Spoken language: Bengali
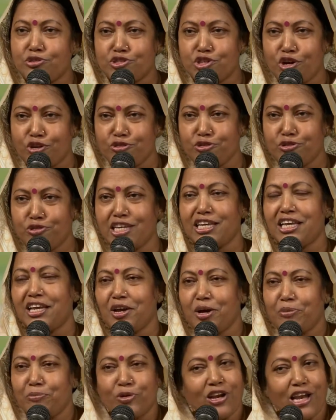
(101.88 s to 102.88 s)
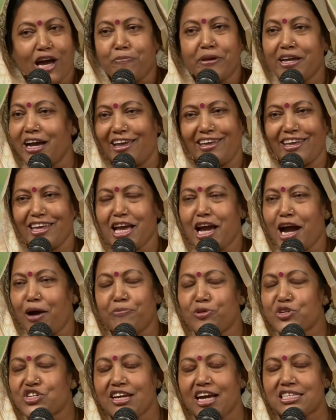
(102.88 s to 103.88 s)
একটির সাথে অন্যটির
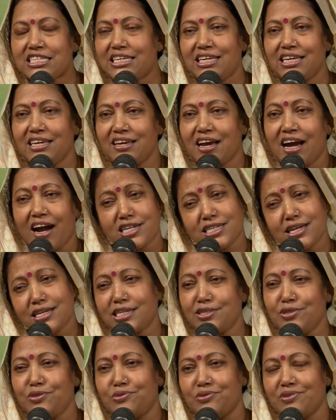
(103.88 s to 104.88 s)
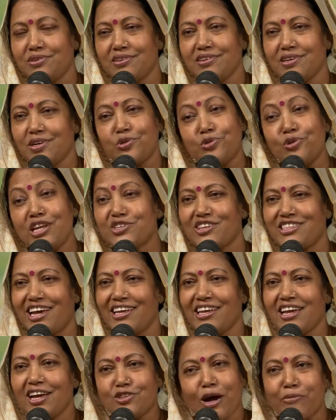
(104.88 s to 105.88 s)
কোনো যোগ থাকবে না ফলে
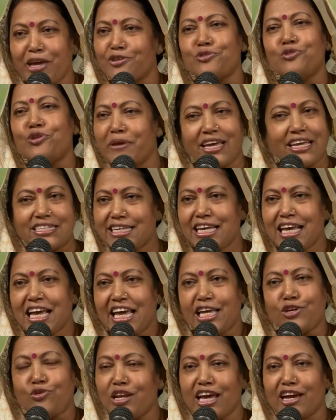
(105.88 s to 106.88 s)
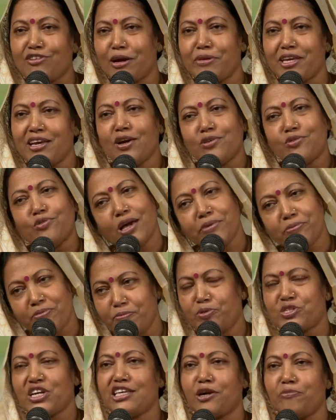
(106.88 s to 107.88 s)
কোনো অবজারভারের দরকার পড়বে না
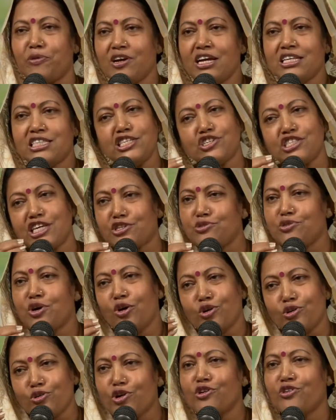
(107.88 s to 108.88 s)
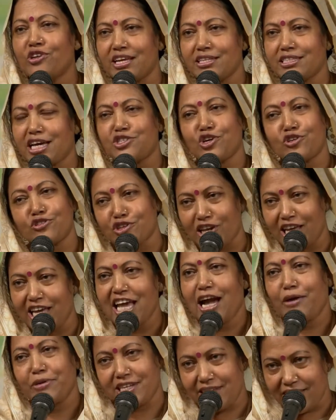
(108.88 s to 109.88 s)
হিউ অ্যাভার্ট লিখলেন যে
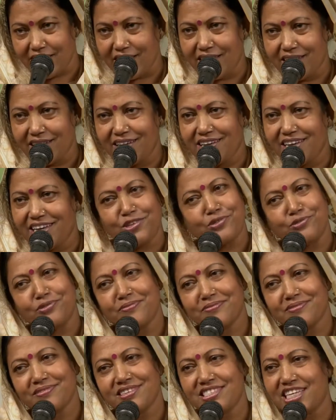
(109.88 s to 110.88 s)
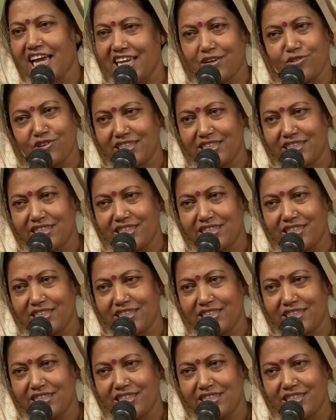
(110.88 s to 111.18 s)
শ্রোডিঙ্গারের বিড়াল এটির সাথে